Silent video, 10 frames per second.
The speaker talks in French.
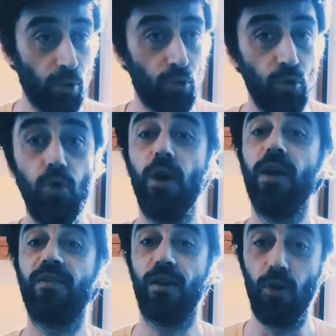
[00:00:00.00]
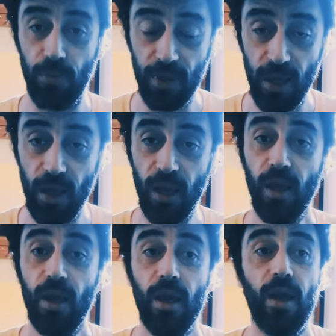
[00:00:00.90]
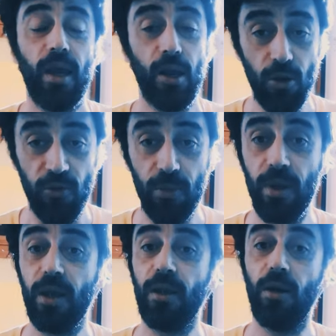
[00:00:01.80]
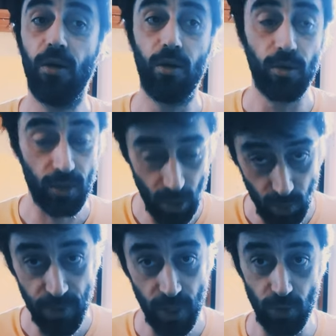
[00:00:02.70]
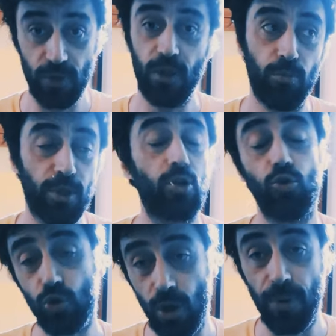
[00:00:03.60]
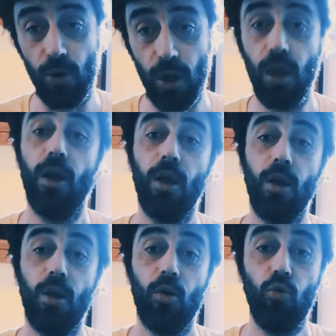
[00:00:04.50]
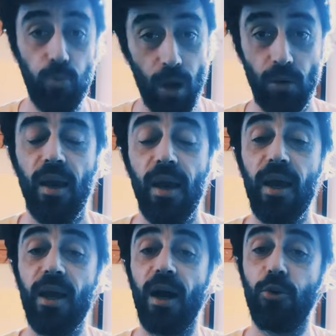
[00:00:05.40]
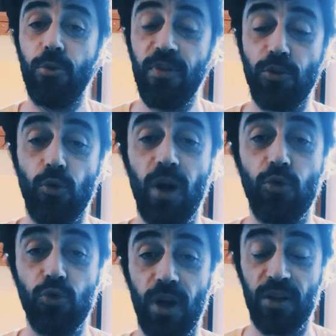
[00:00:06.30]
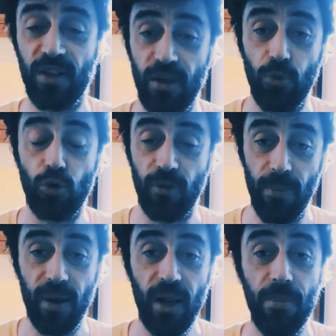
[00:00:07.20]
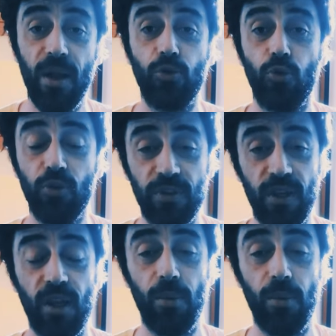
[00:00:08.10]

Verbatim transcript: beaucoup et c'est compliqué. Et le film est euh, très compliqué aussi. peut-être qu'un jour j'en parlerai ou pas. Et en 2003, elle joue dans Shazam dont on va parler, mais elle joue aussi